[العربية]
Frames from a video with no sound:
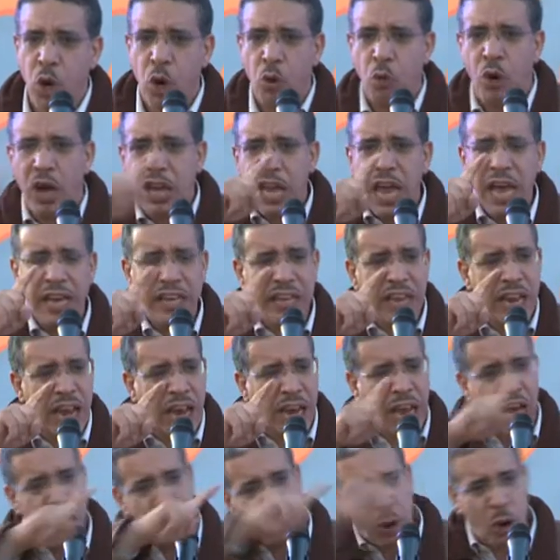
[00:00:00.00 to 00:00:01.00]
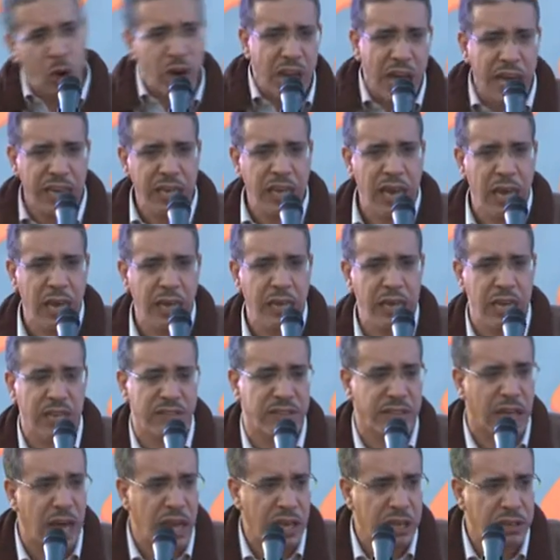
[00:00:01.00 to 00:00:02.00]
ولا إلى نقابة ولا إلى إلى
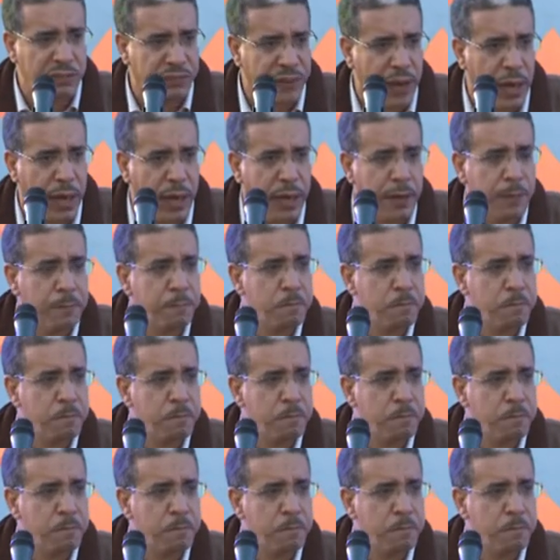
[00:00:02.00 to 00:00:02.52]
طائفة